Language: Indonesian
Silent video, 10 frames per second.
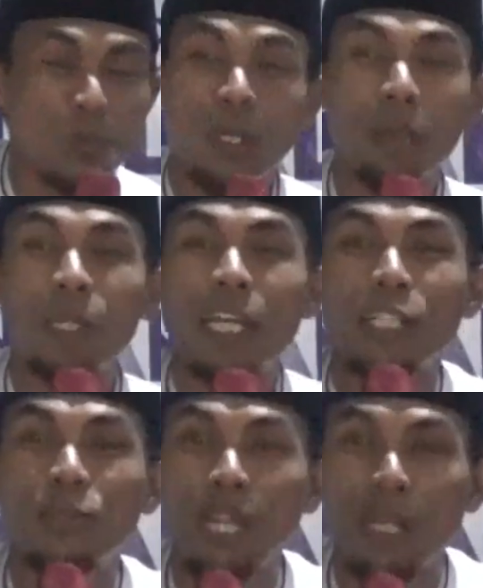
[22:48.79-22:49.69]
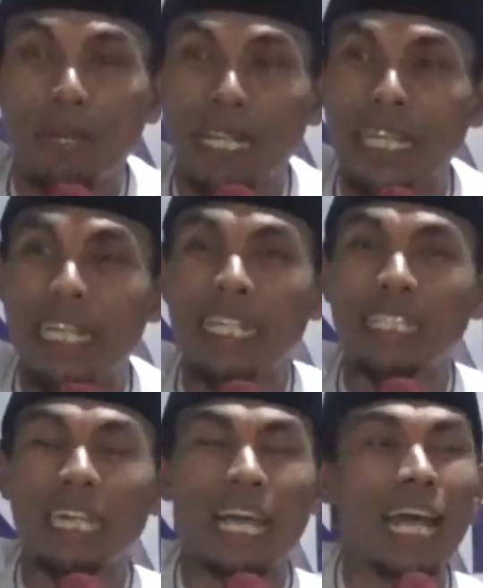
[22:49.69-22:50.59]
kula benajunan mangken
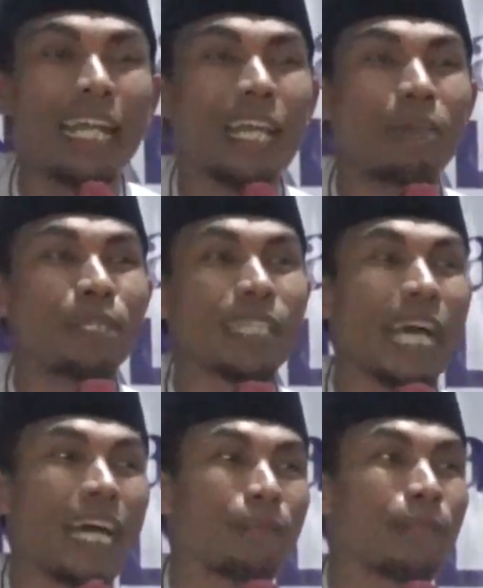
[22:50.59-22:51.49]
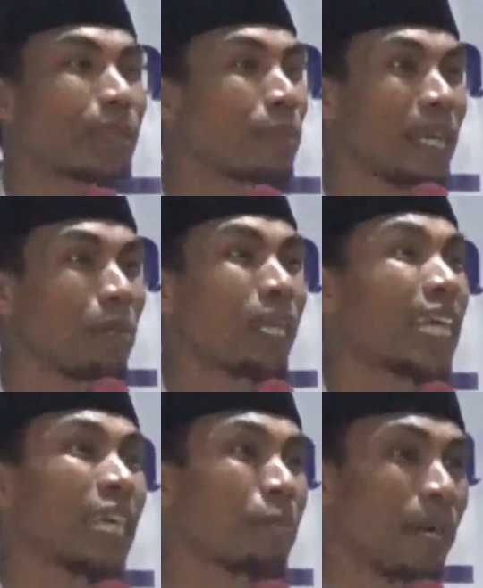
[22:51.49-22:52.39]
antara halal ben keharam ni mangken
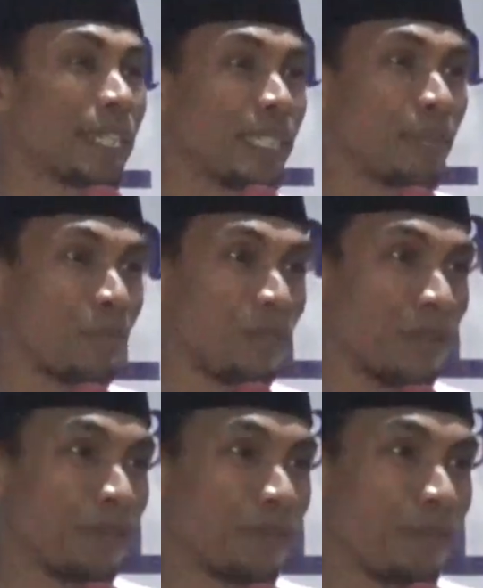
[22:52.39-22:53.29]
para tak panggi Bun